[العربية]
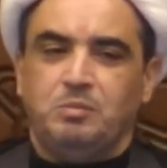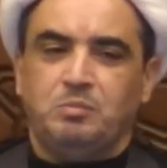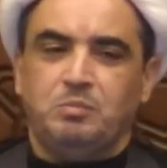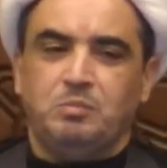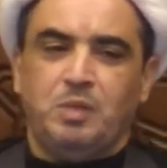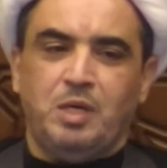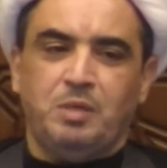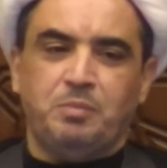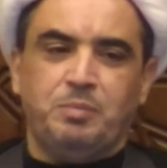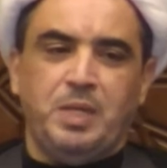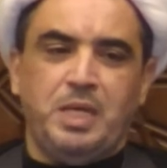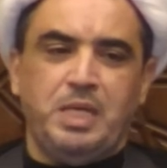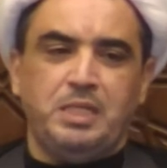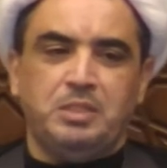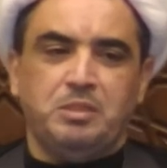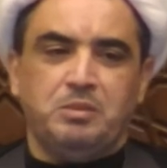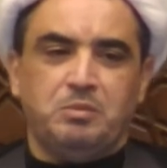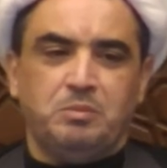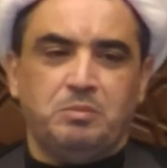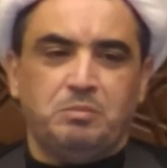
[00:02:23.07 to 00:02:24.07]
ما
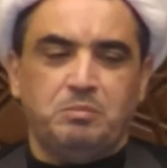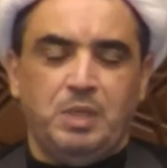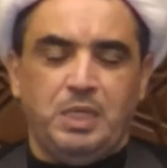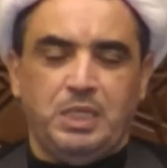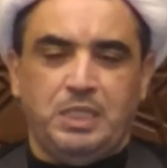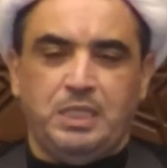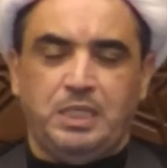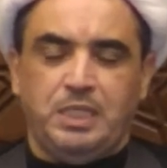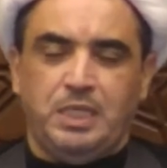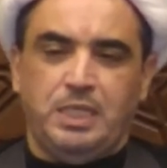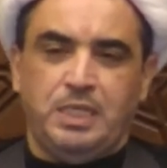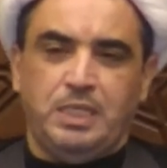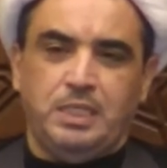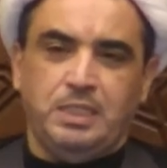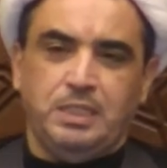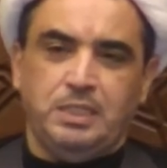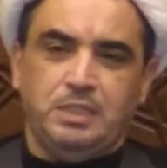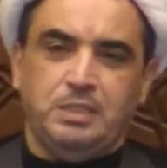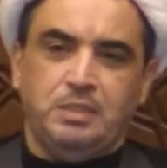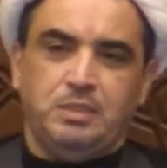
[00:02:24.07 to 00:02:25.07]
بين مكه
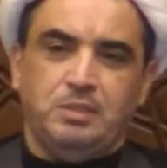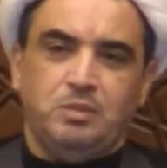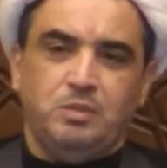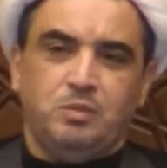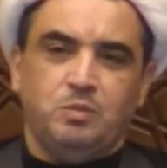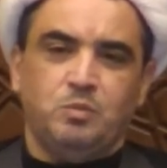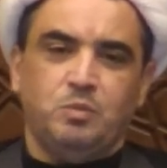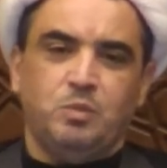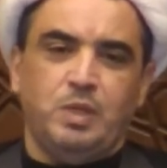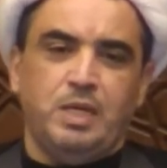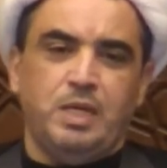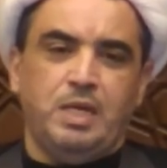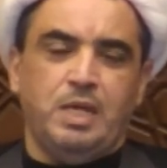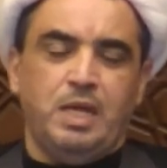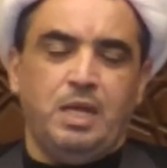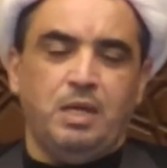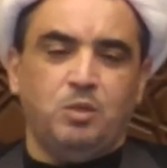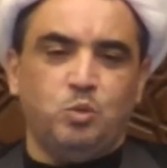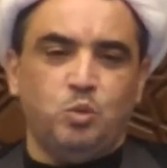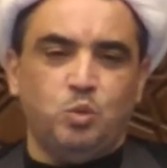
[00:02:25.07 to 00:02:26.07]

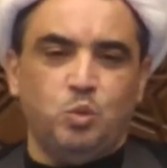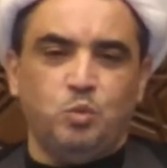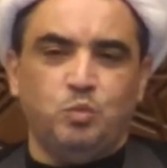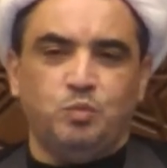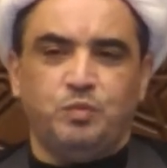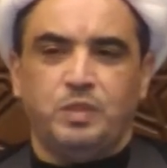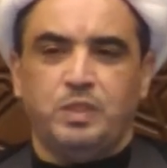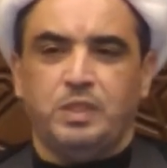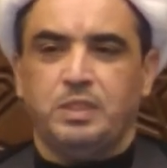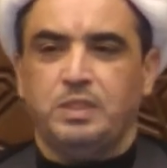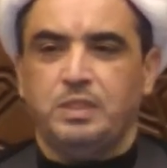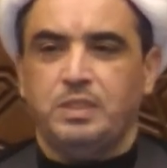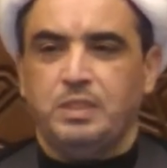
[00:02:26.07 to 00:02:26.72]
والكوفه